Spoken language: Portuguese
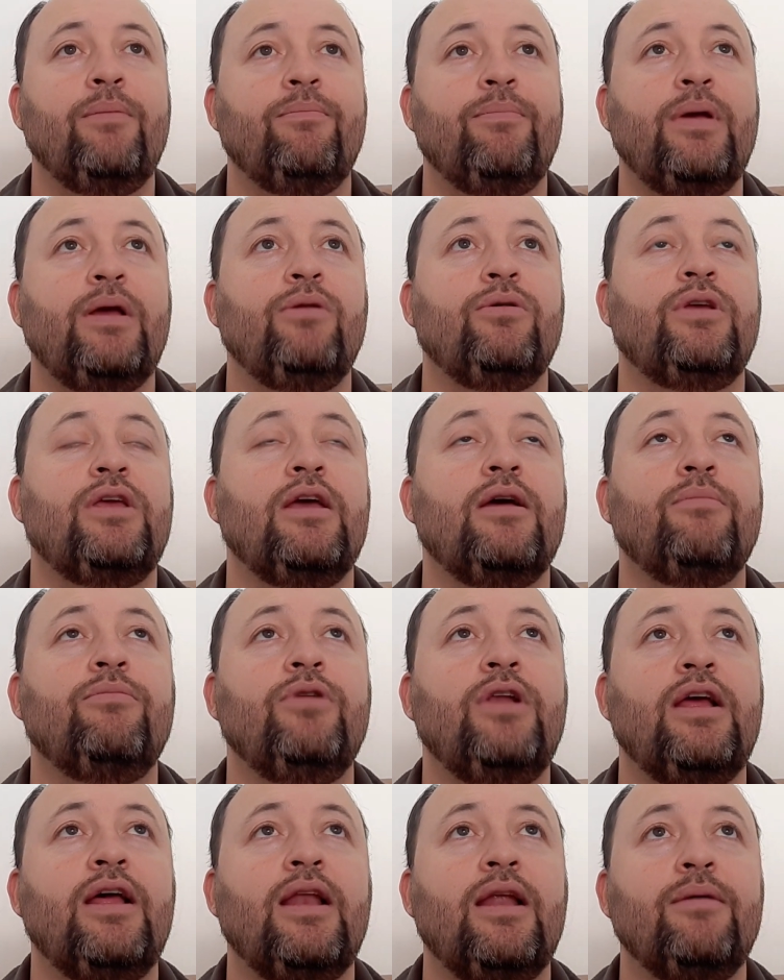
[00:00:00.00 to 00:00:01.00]
Pelo que a
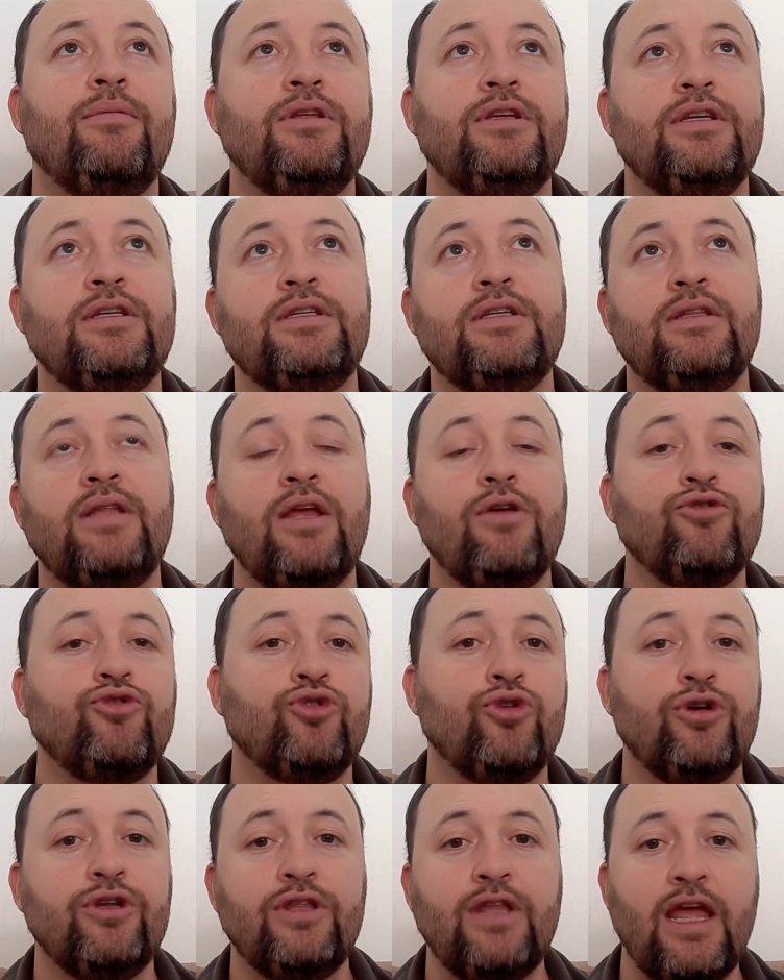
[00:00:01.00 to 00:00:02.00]
mulher lá me disse, tem um
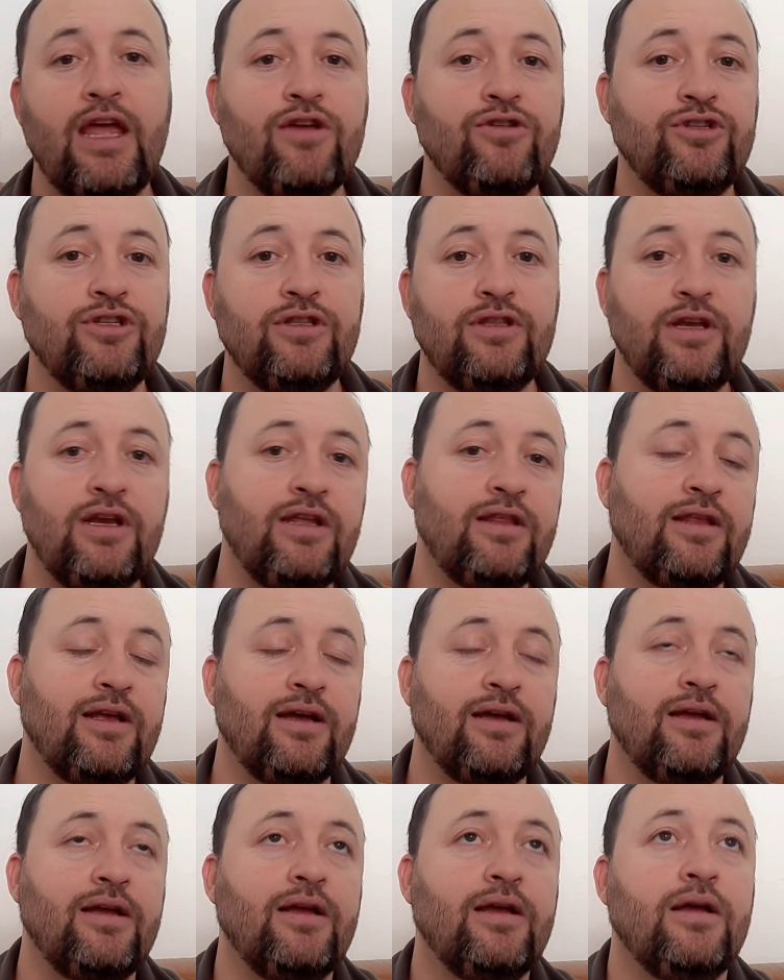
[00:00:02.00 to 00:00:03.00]
sorteio de
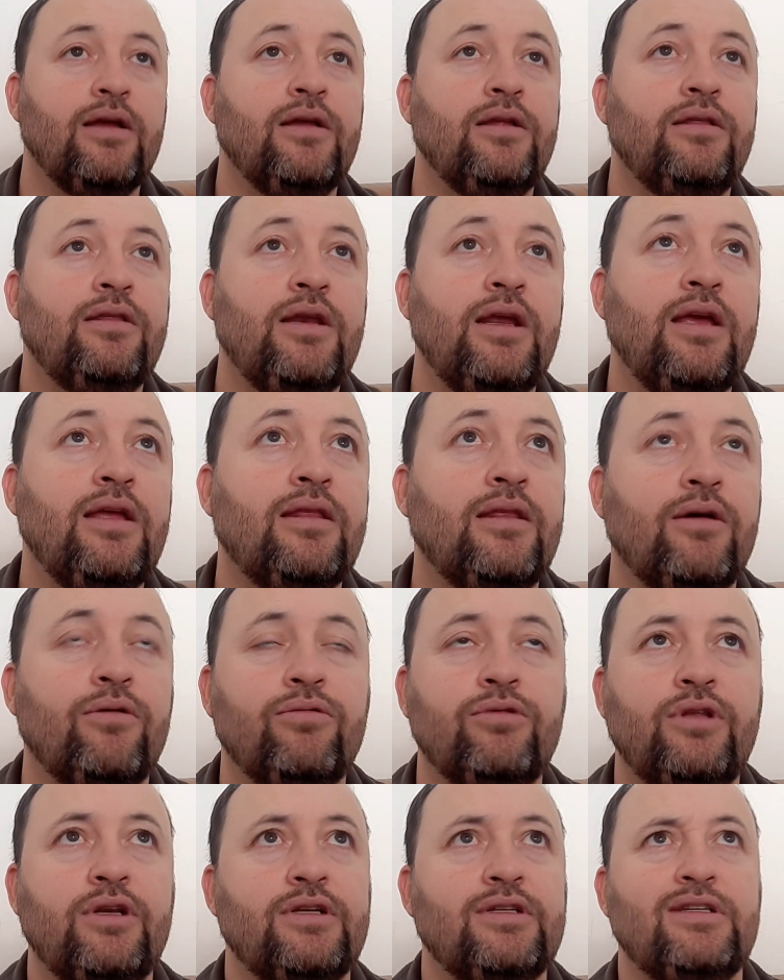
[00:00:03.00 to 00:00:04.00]
30, 30
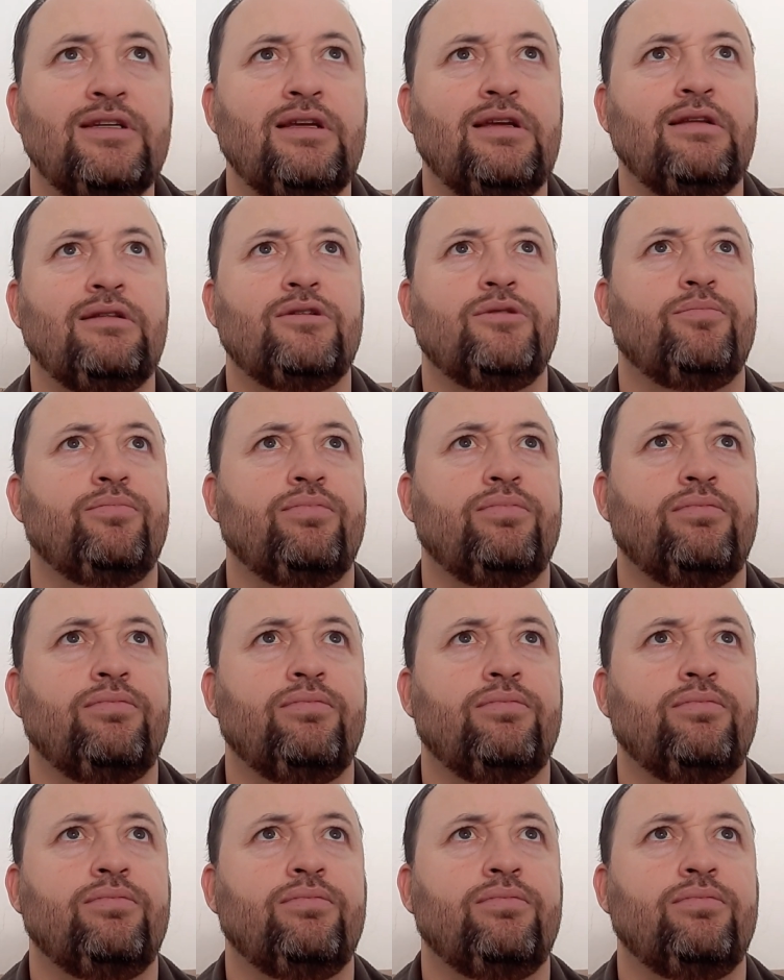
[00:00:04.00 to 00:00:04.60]
ou 300,